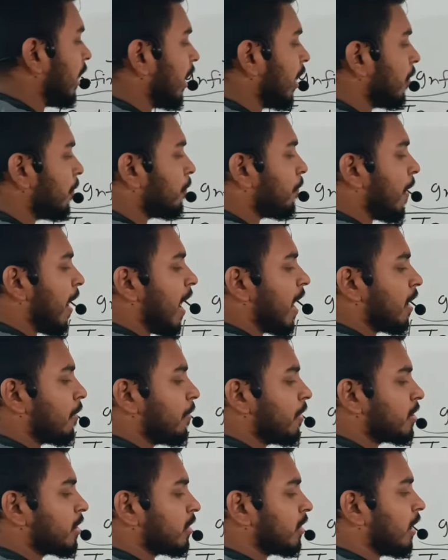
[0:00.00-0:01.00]
এই
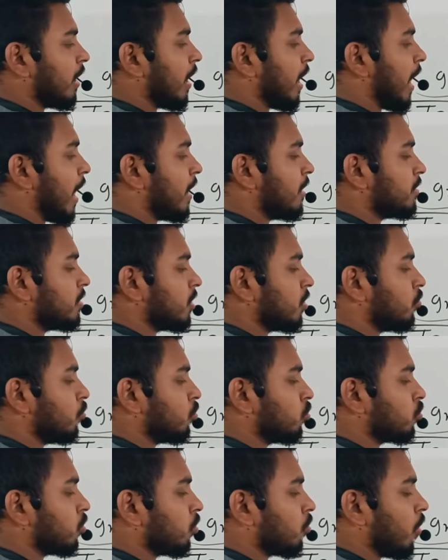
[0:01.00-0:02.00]
ভার্বের সাথে আইনজি
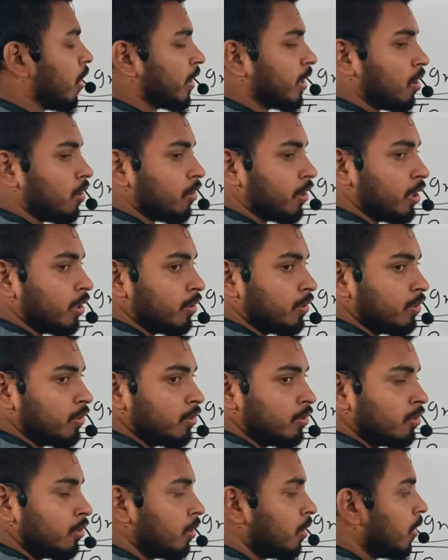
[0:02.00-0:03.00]
উত্তর কয়টা হয়
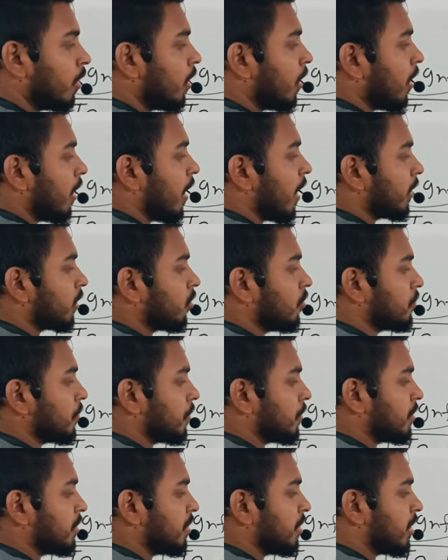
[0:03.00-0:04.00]
একটা হচ্ছে
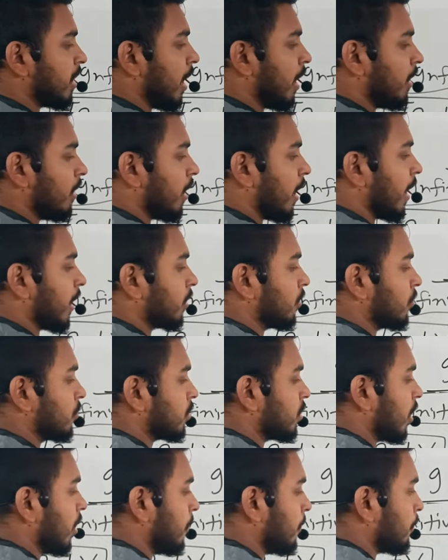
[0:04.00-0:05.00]
জিরান আর একটা
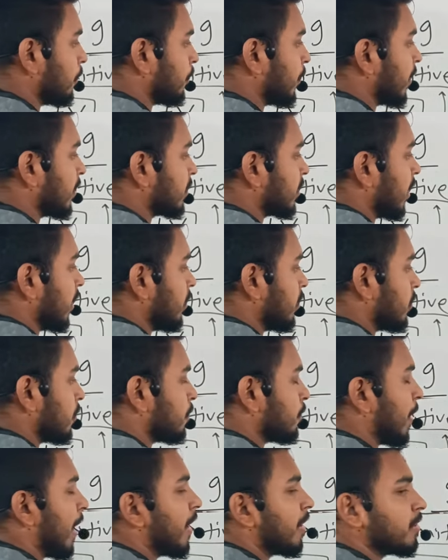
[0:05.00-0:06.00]
হচ্ছে প্রেজেন্ট
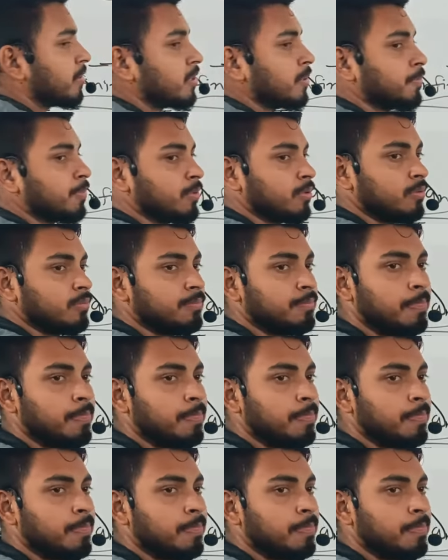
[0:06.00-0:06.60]
পার্টিসিপল